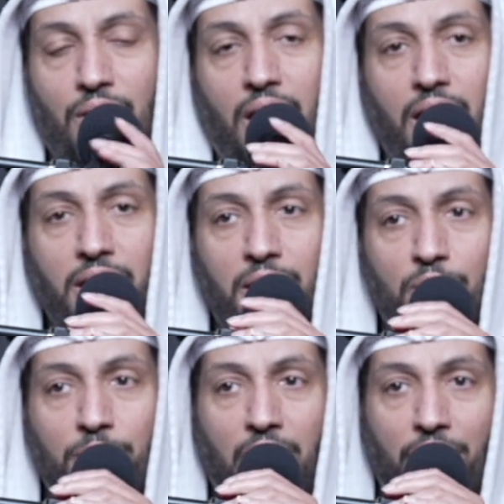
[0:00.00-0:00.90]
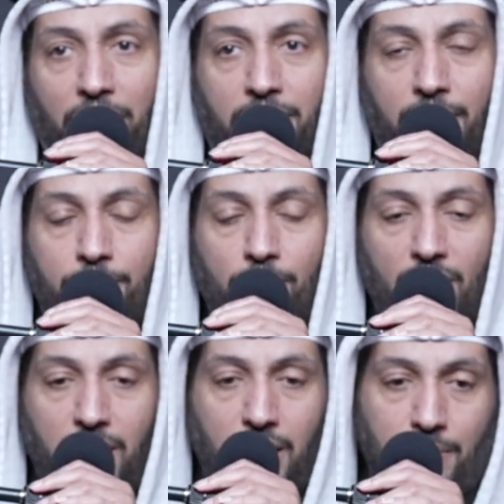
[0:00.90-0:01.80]
الآية المباركة
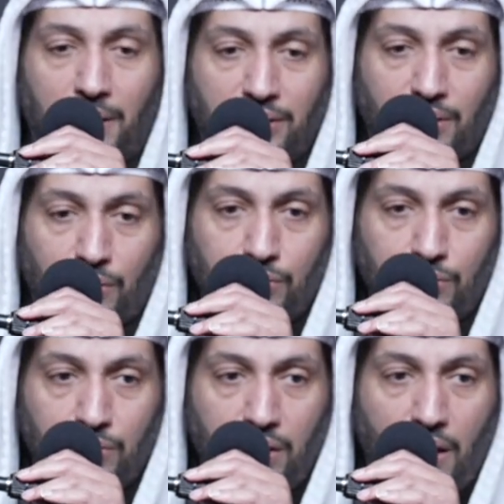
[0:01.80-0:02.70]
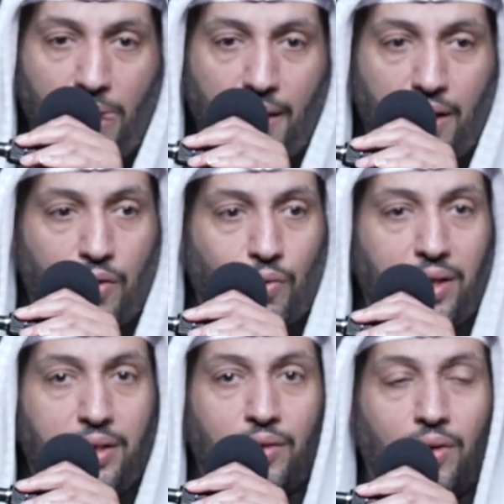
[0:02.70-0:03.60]
حينما تقول
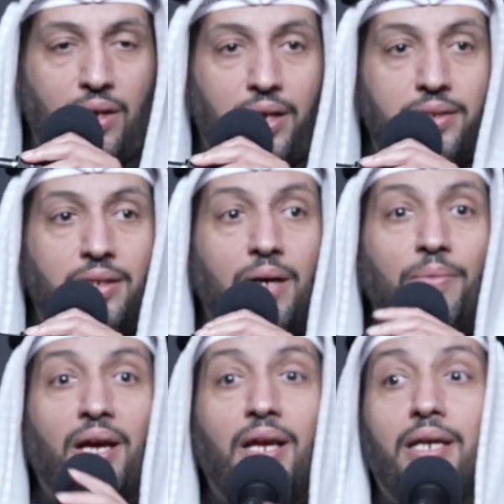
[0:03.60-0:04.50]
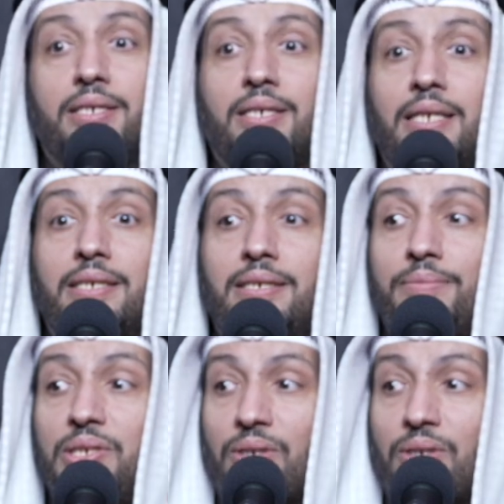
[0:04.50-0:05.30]
والخطاب على لسان النبي